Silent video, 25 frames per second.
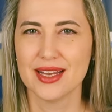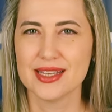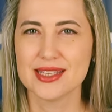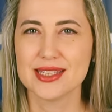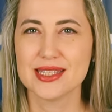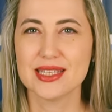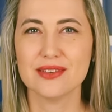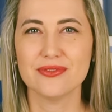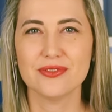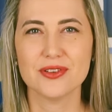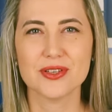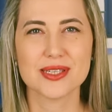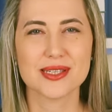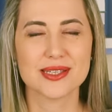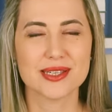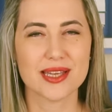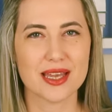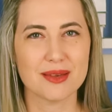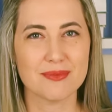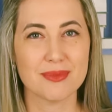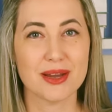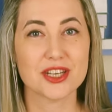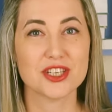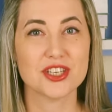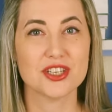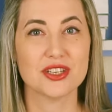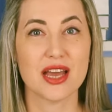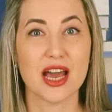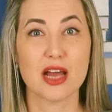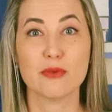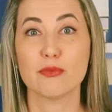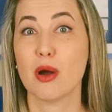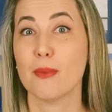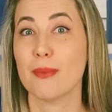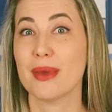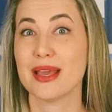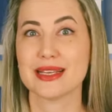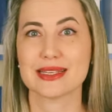Se você imaginar
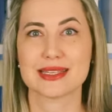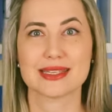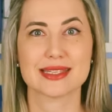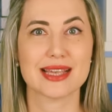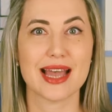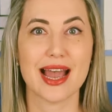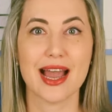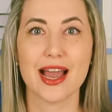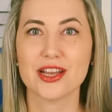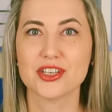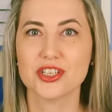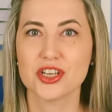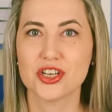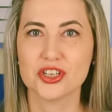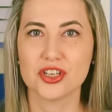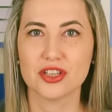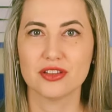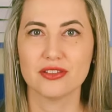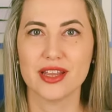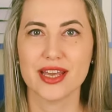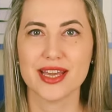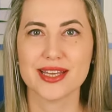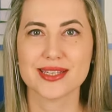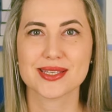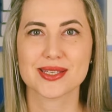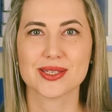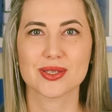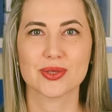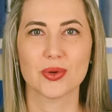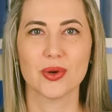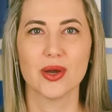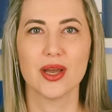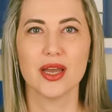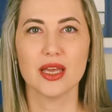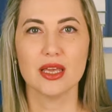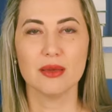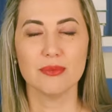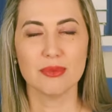uma mensagem de texto,
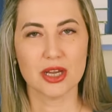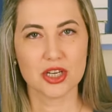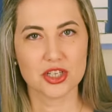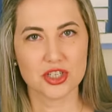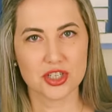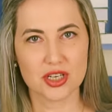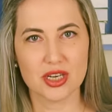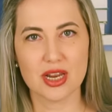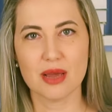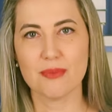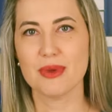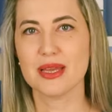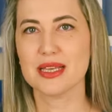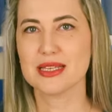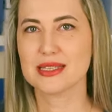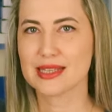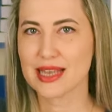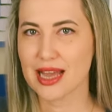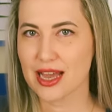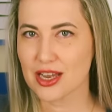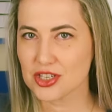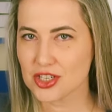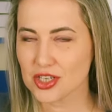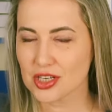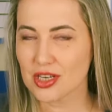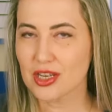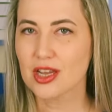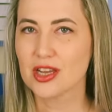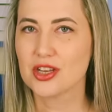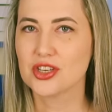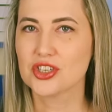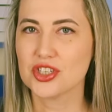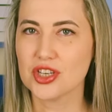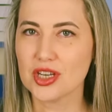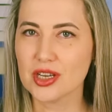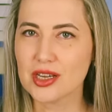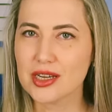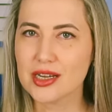imagine a mensagem
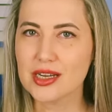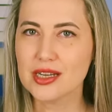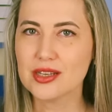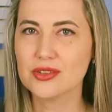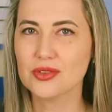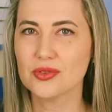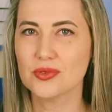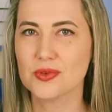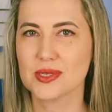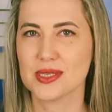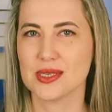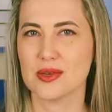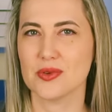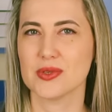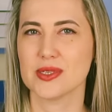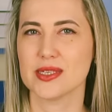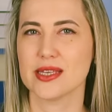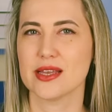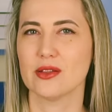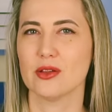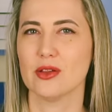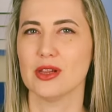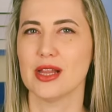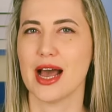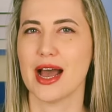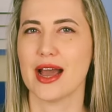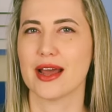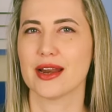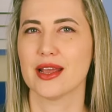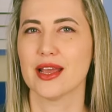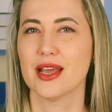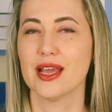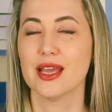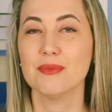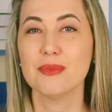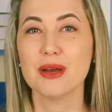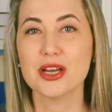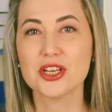chegando no seu celular.
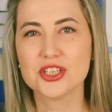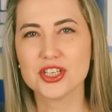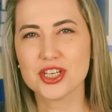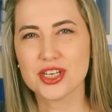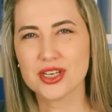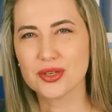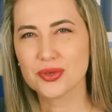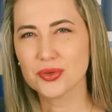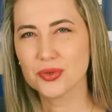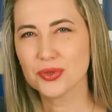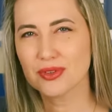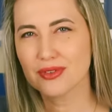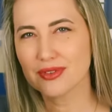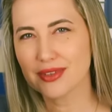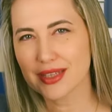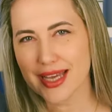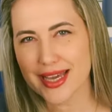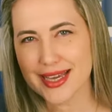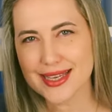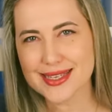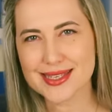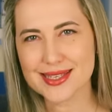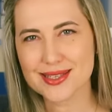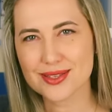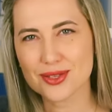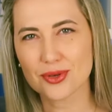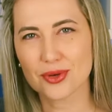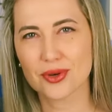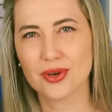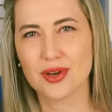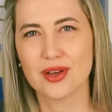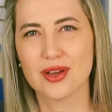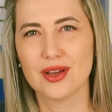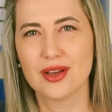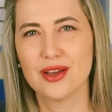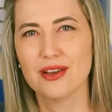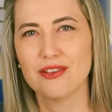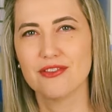Imagine o texto
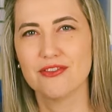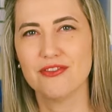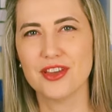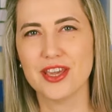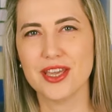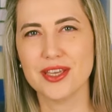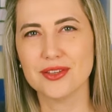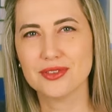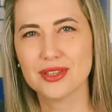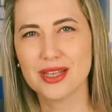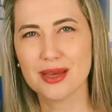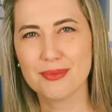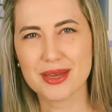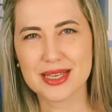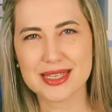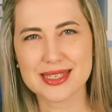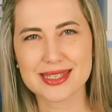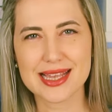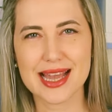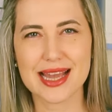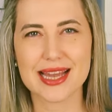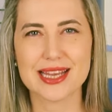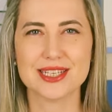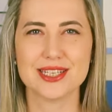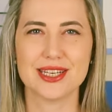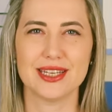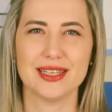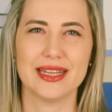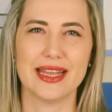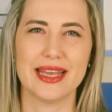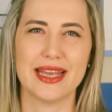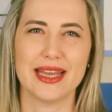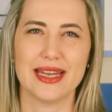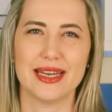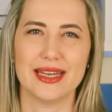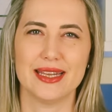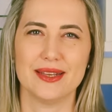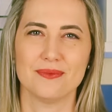vindo da mensagem
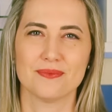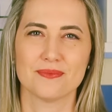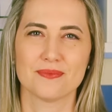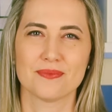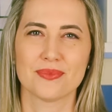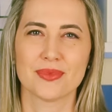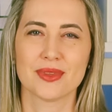dele.